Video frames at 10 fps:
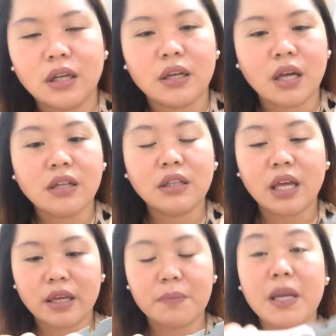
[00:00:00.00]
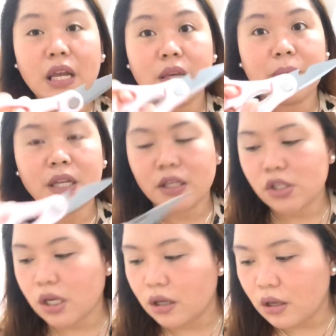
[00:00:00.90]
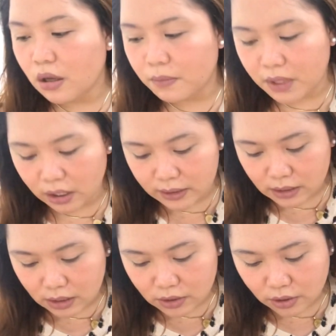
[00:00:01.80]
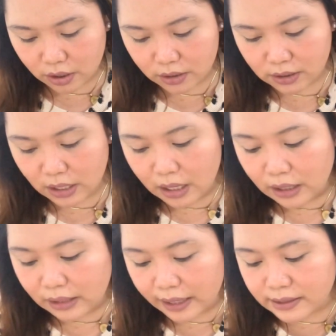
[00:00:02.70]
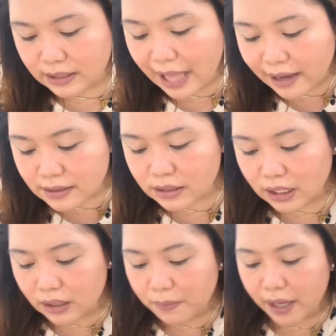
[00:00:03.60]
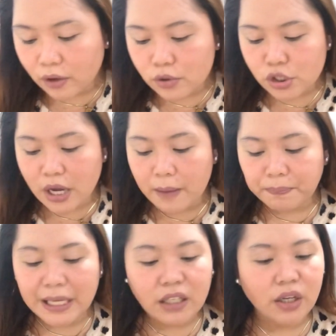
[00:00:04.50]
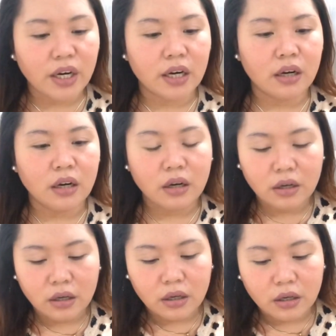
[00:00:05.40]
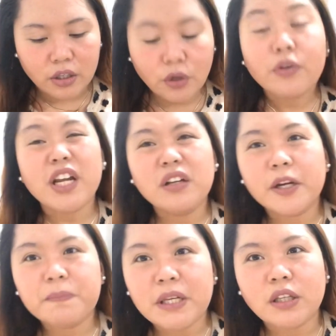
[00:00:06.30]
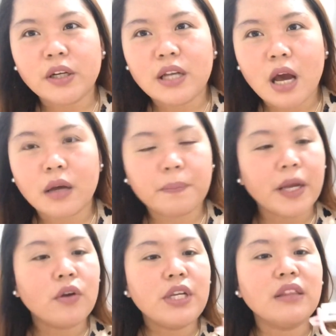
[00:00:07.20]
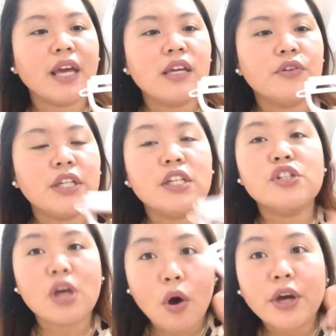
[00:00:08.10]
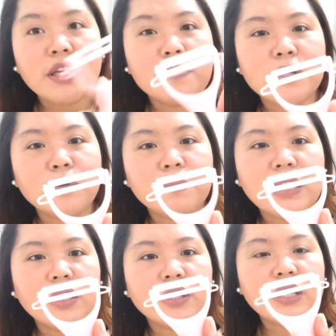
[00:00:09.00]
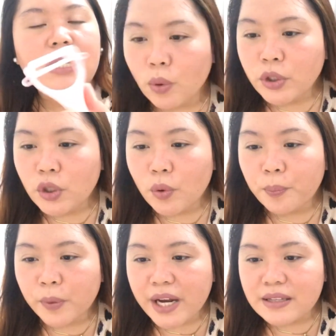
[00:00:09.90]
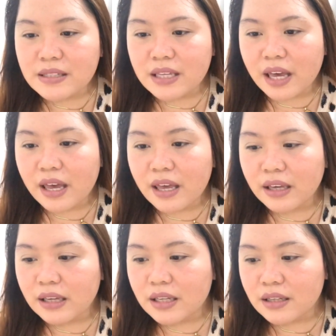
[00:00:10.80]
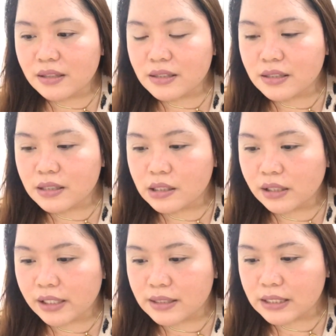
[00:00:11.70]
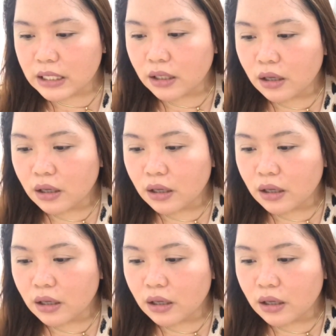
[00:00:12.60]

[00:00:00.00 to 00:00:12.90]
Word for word: ang, ang laki. Malaki, malaki siya. Malaki scissors. Tapos lastly, meron siyang peeler. Yung regular peeler lang. Pero na-try ko na din siya. Okay naman yung peeler niya. Yung price niya, it is, let's see,